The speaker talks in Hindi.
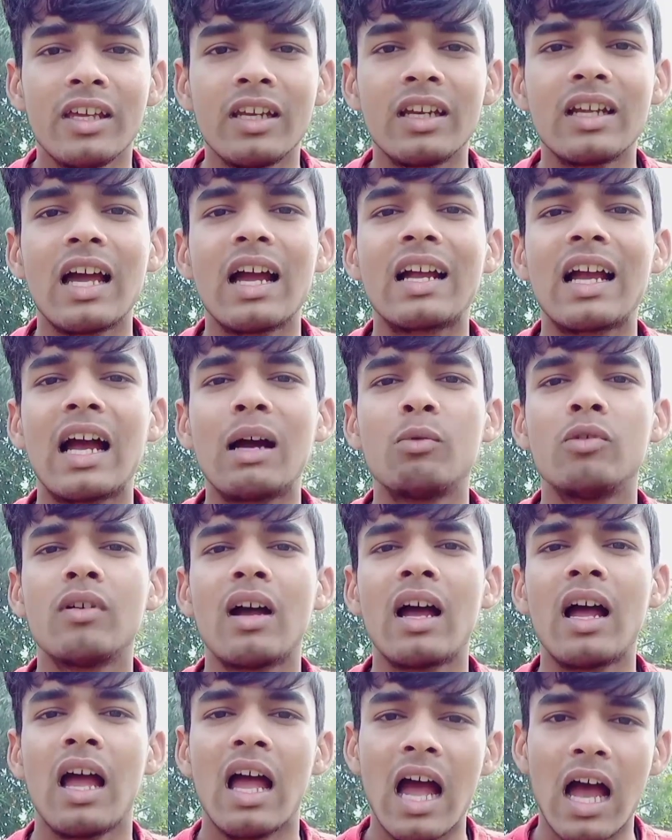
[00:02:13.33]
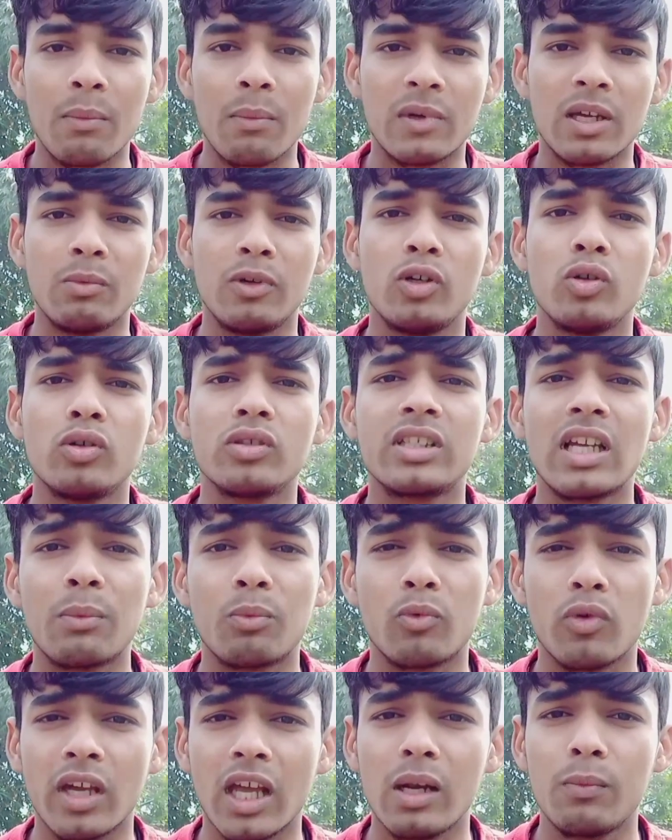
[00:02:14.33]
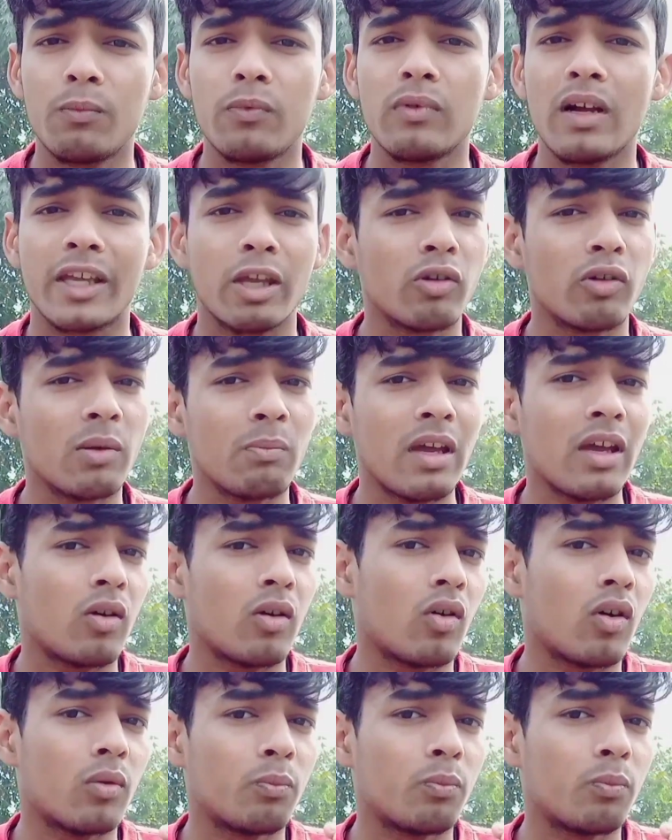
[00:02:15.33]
इनका काम हुआ आपके वीडियो से आपको हेल्प हुआ क्योंकि मैं